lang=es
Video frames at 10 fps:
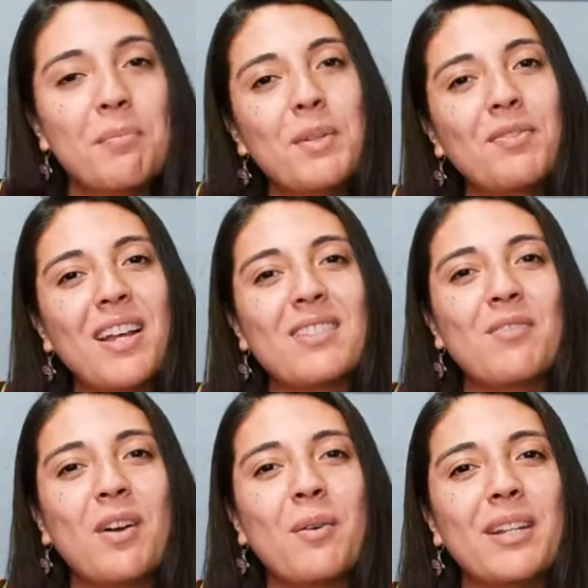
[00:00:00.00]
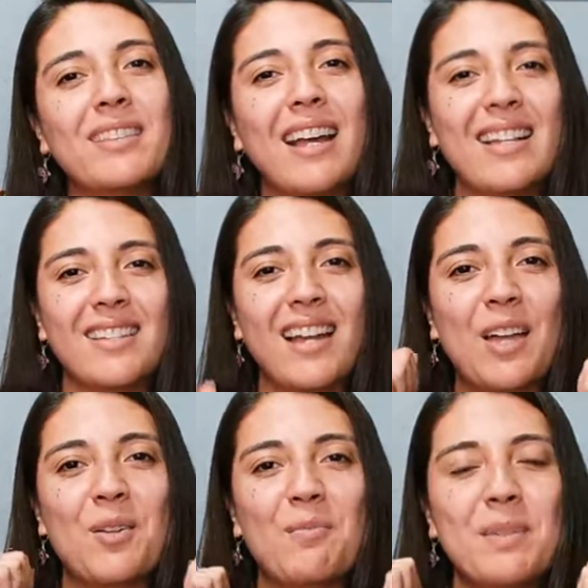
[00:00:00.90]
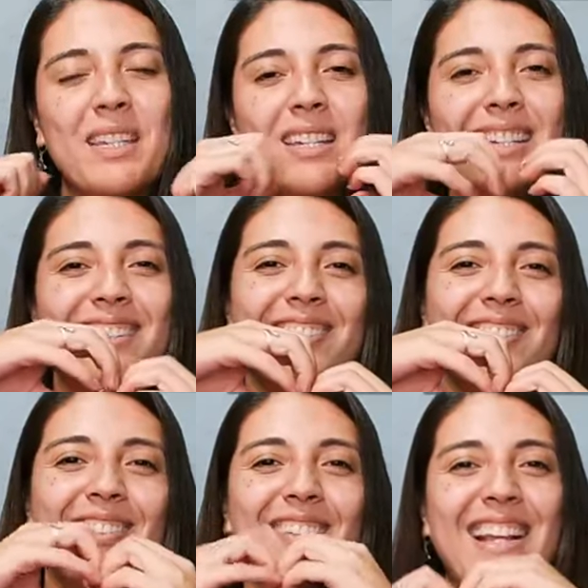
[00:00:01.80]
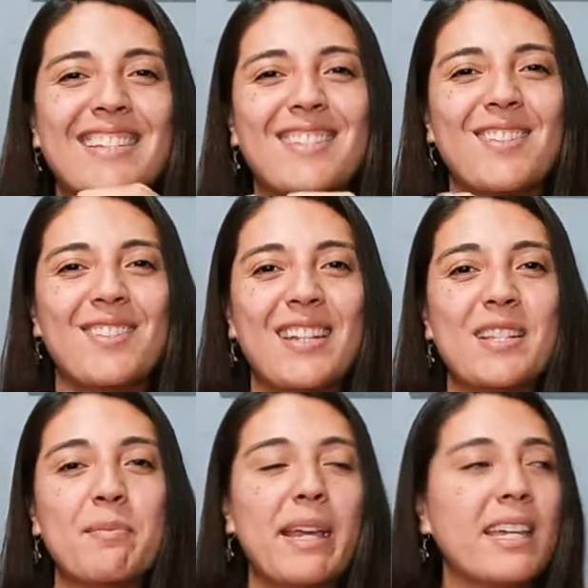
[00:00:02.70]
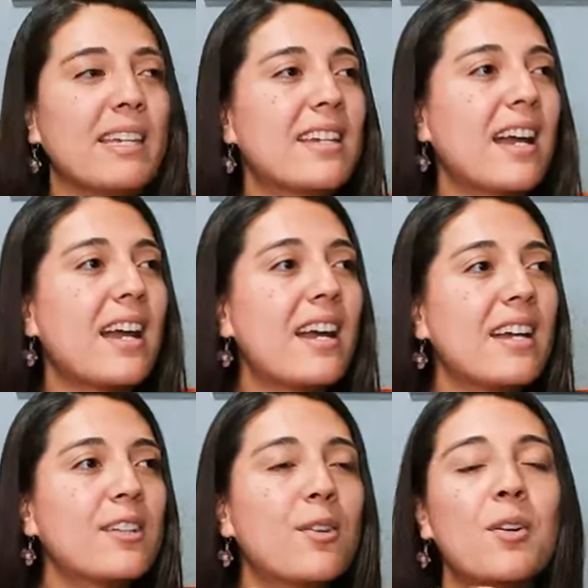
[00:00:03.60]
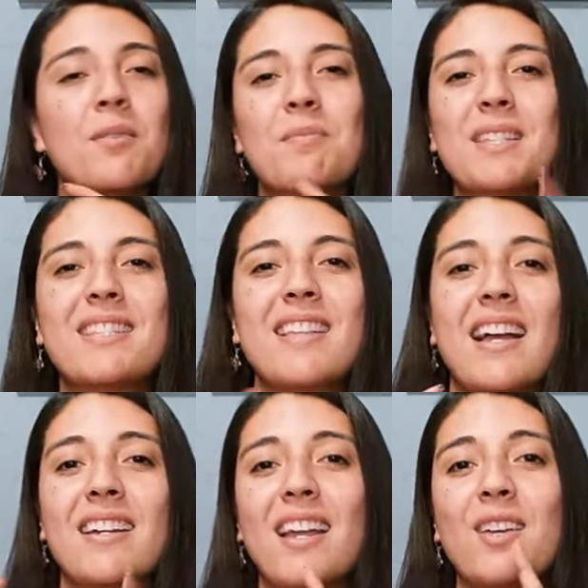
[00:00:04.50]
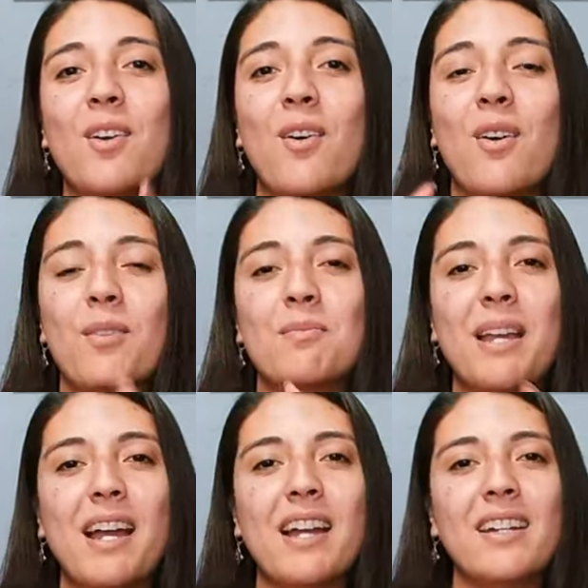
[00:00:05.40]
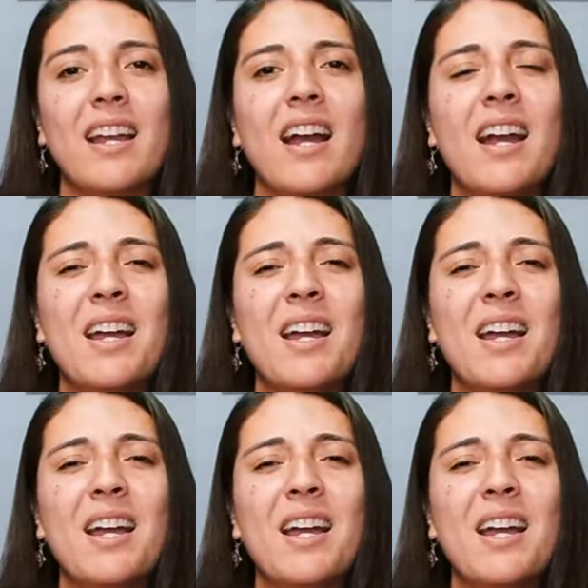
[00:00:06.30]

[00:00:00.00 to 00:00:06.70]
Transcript: Mi frase favorita ha llegado mi corazón es mexicano, mi sangre colombiana.